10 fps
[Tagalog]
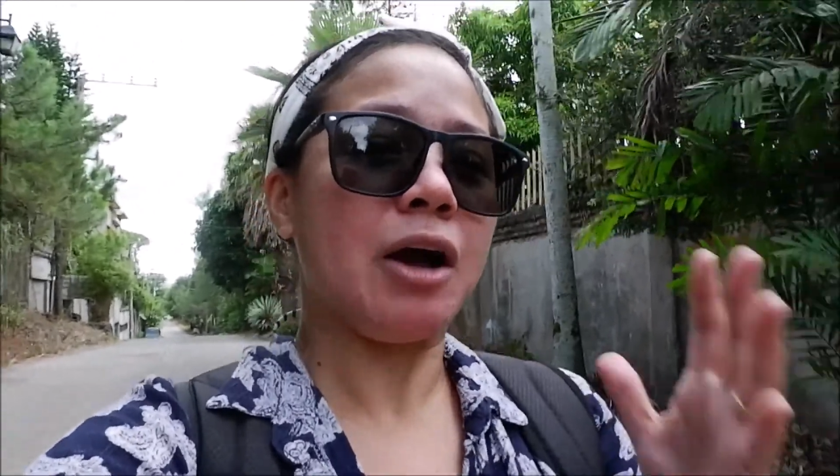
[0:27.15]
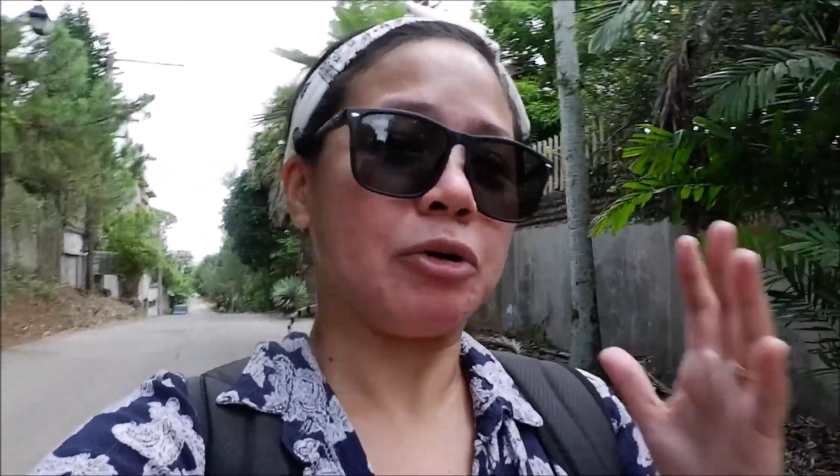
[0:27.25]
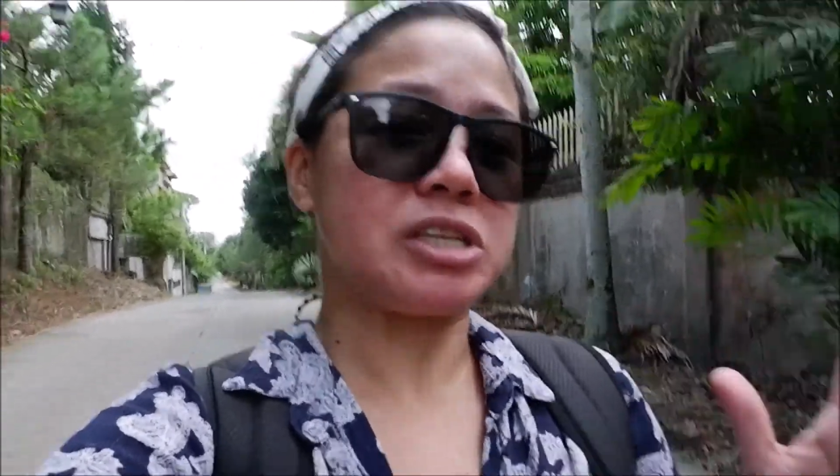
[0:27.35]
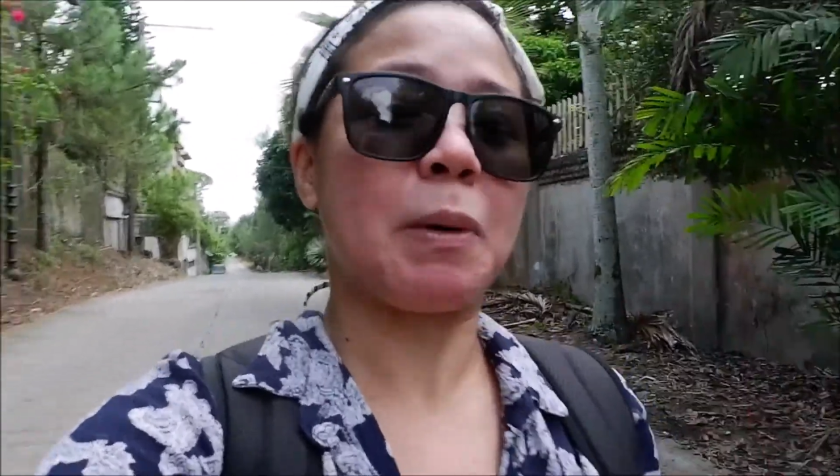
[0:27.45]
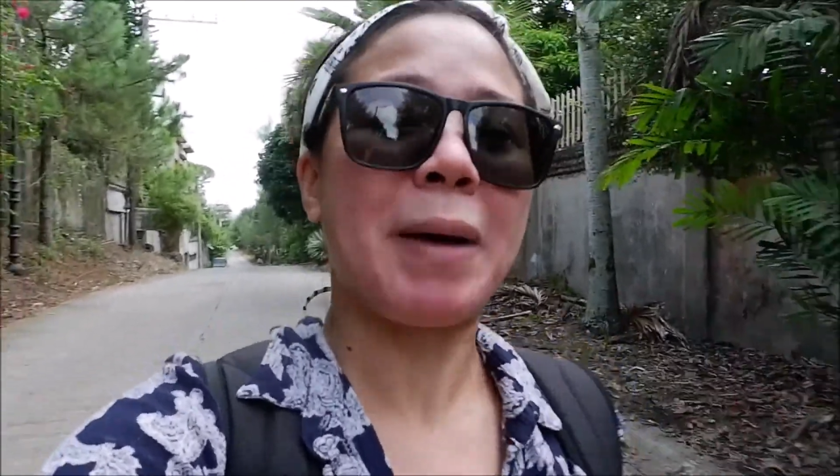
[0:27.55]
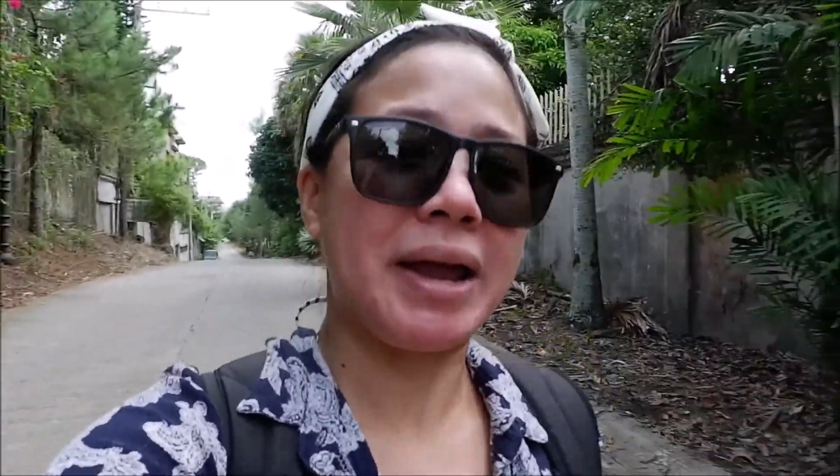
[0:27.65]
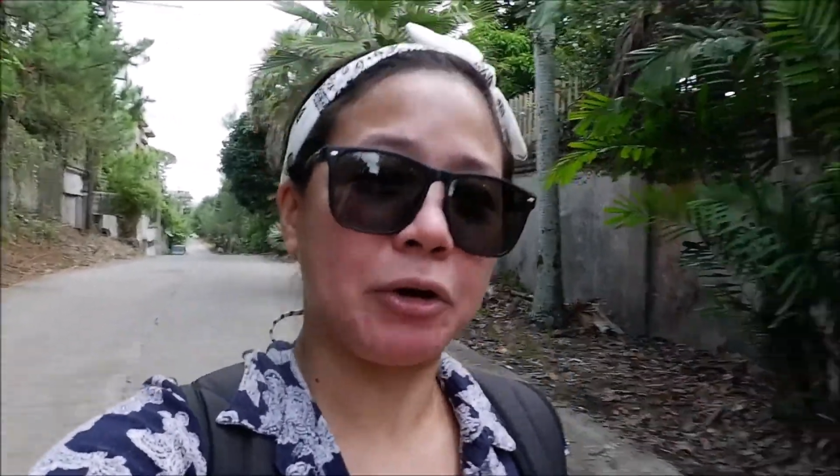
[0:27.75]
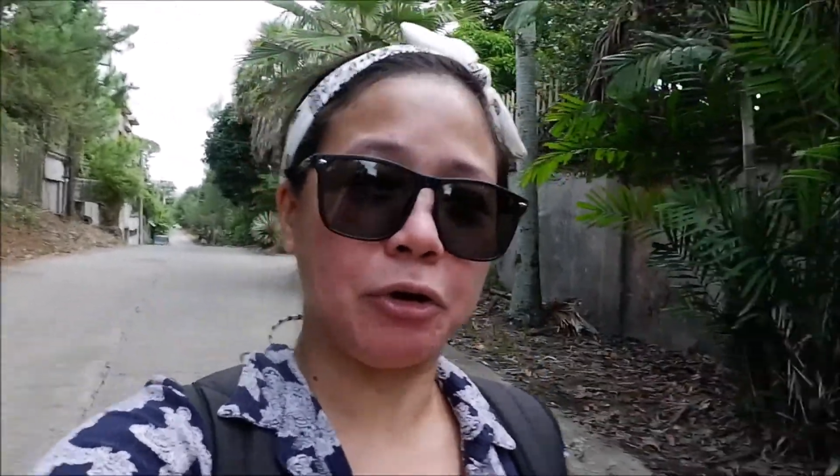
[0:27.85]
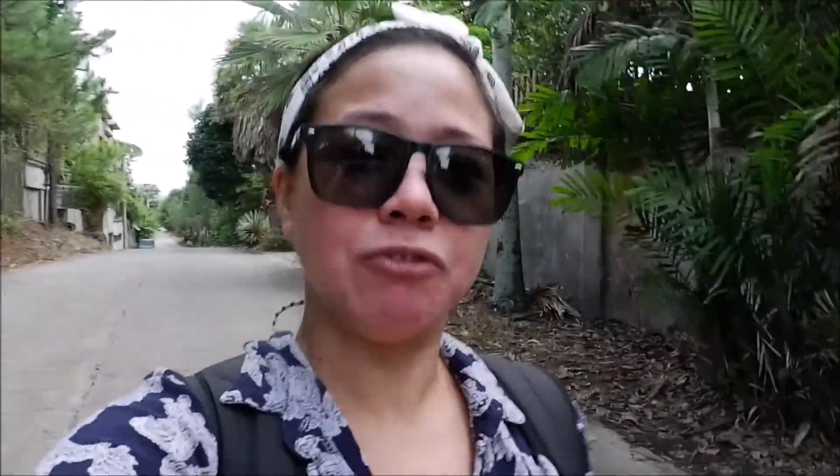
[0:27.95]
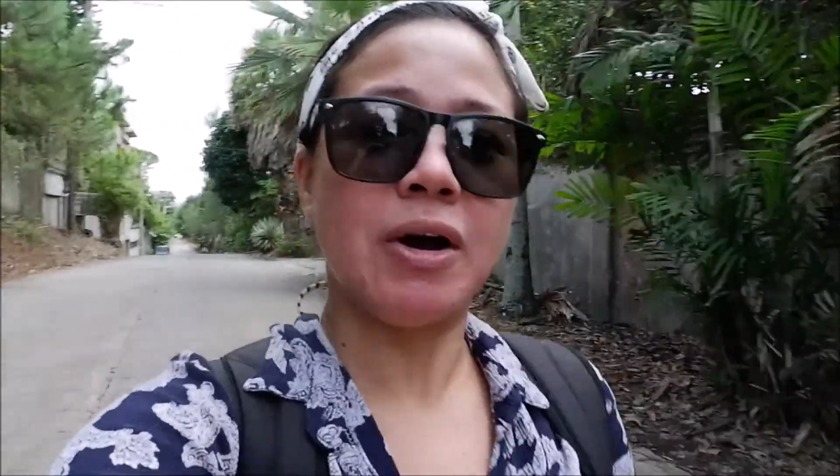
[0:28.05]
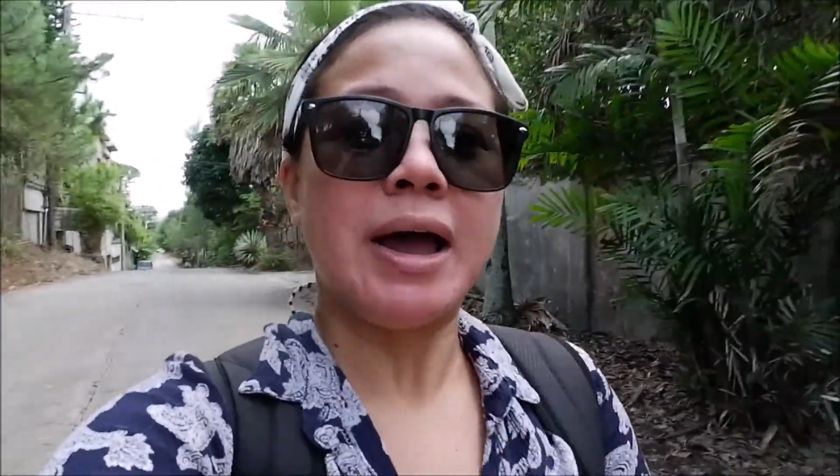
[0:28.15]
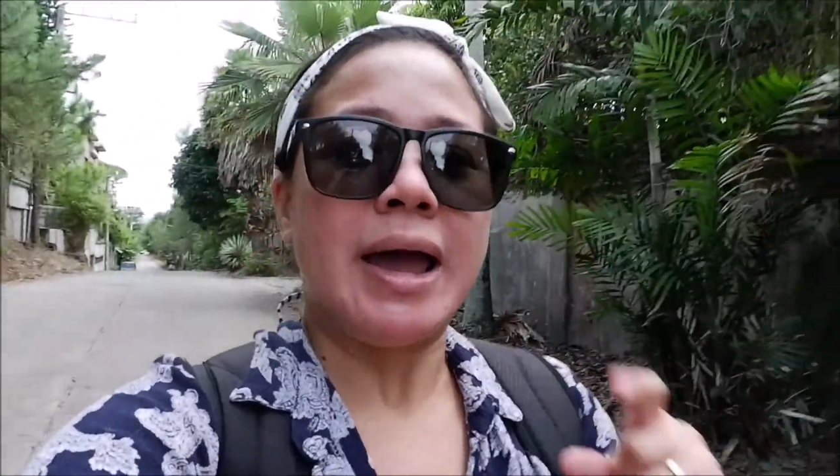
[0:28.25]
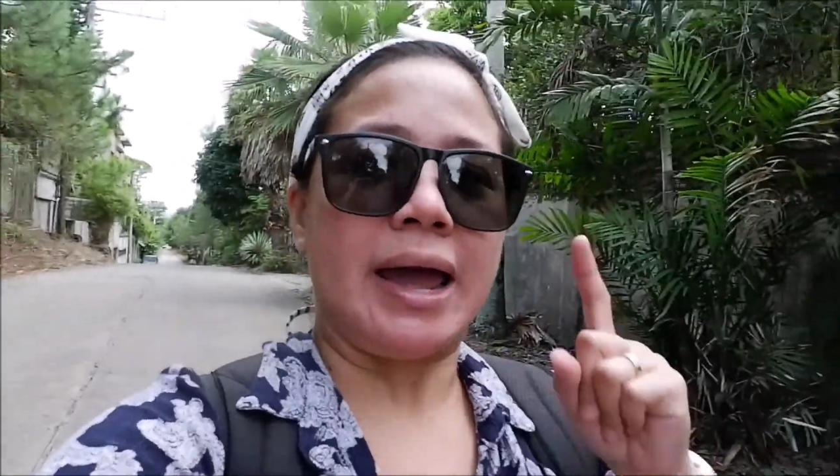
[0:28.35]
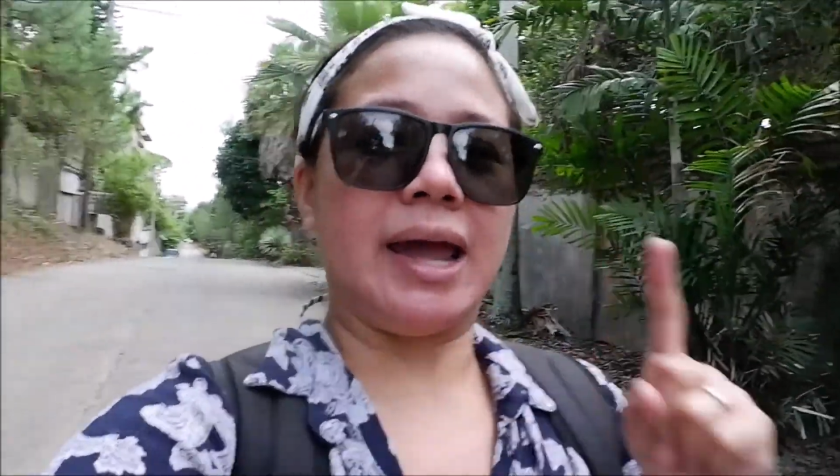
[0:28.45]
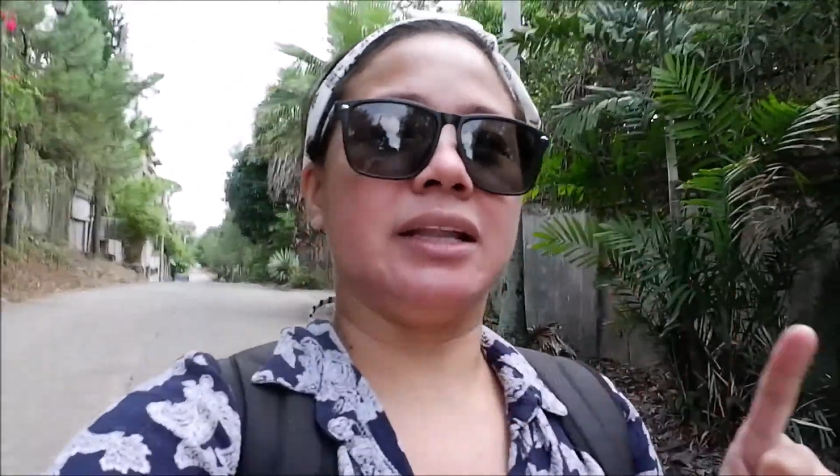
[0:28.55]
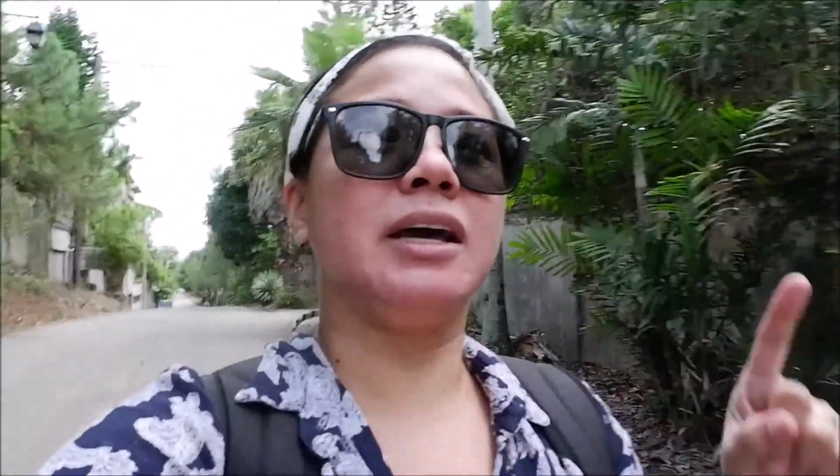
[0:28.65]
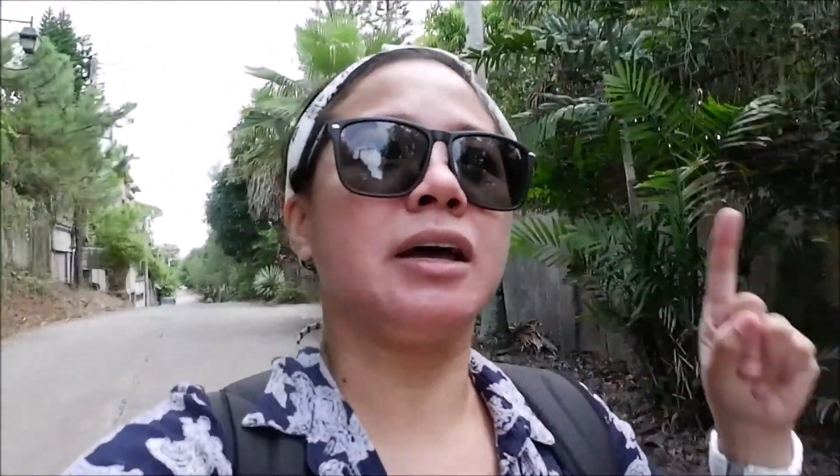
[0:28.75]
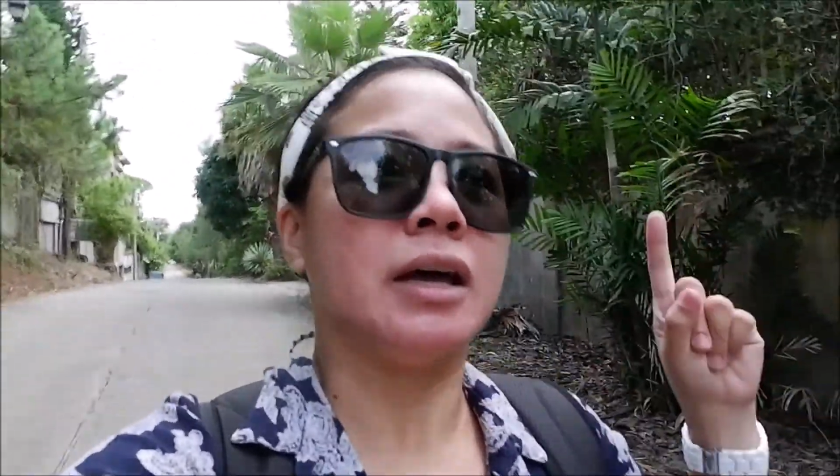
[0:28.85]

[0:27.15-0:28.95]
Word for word: or sa Papaya Cove and